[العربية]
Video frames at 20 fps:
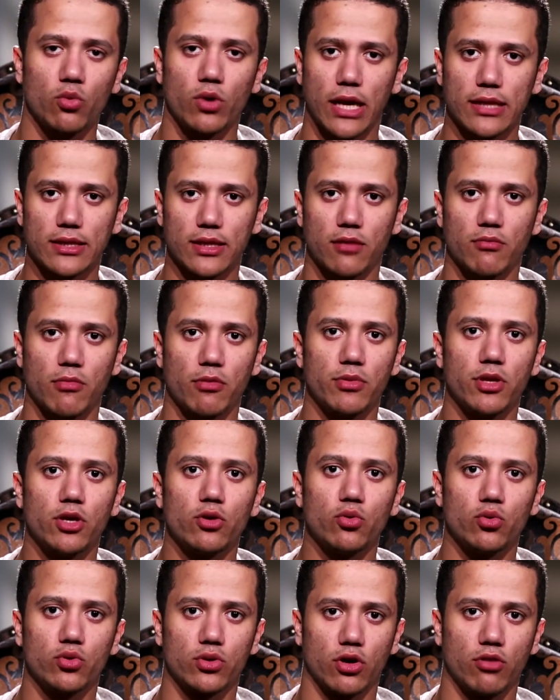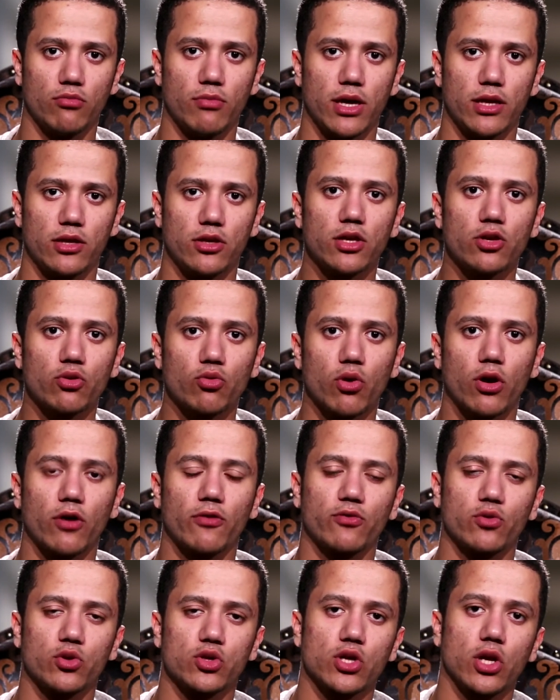وحتى لما بيجوا ان هم يجوا
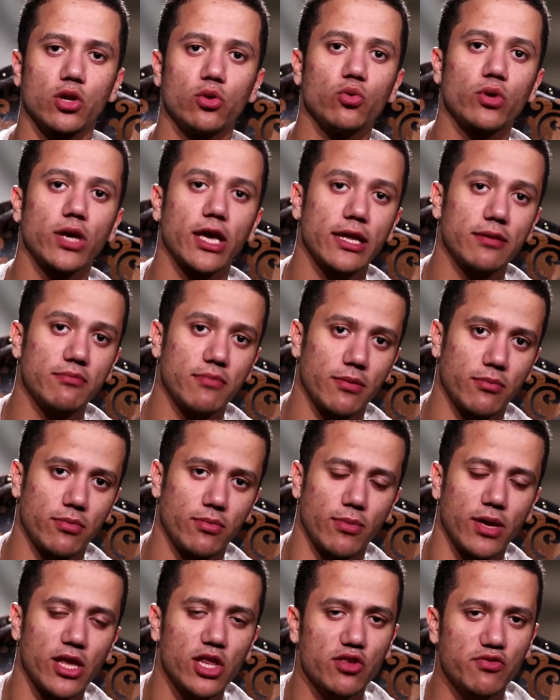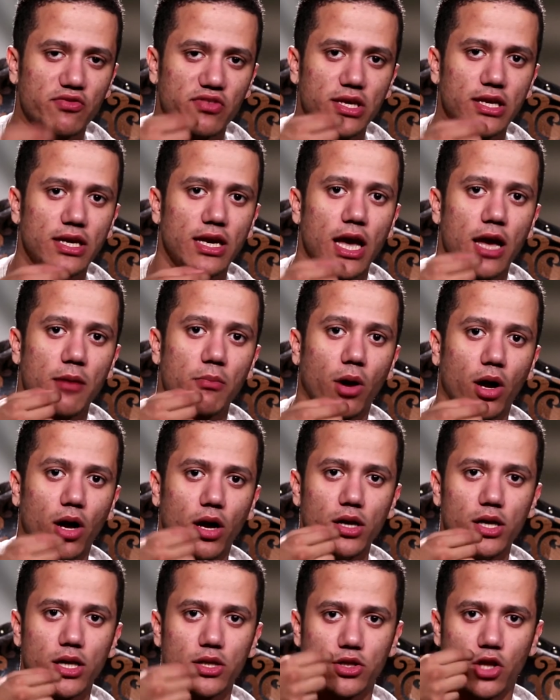يقفوا يصلوا كان ما بيبقاش فيه
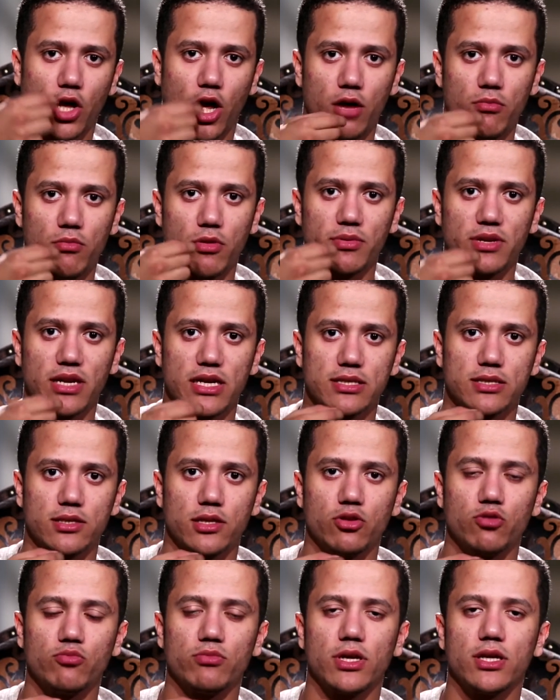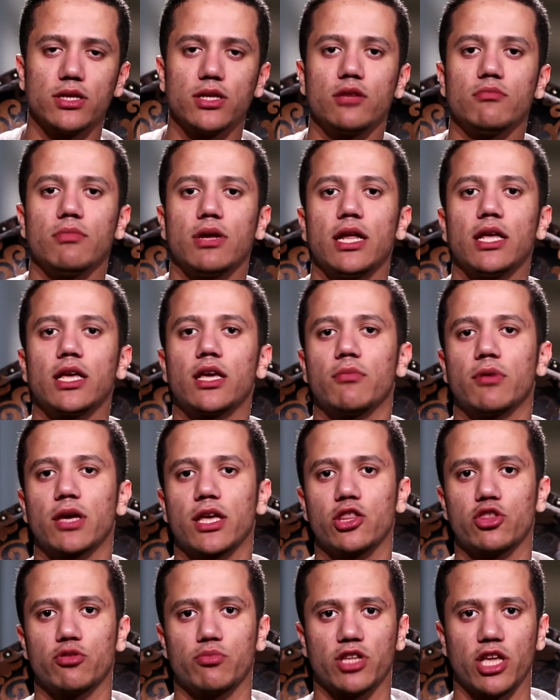بقايا الطعام ما بين اسنانهم لان الملائكه ما
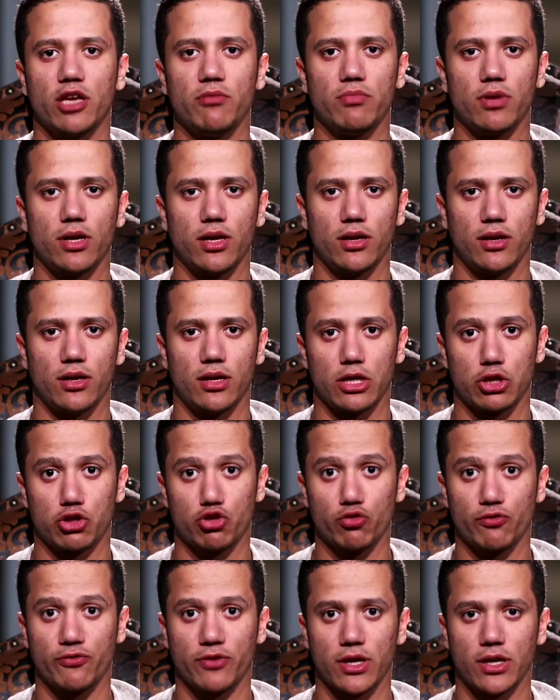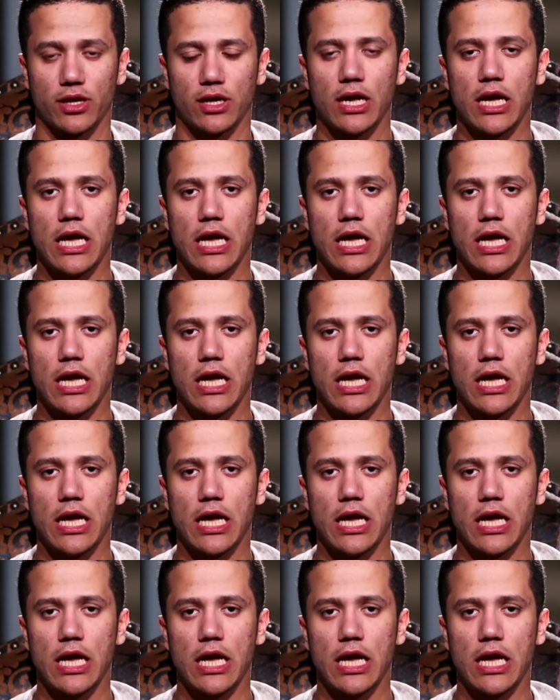كانتش بتحب تشوف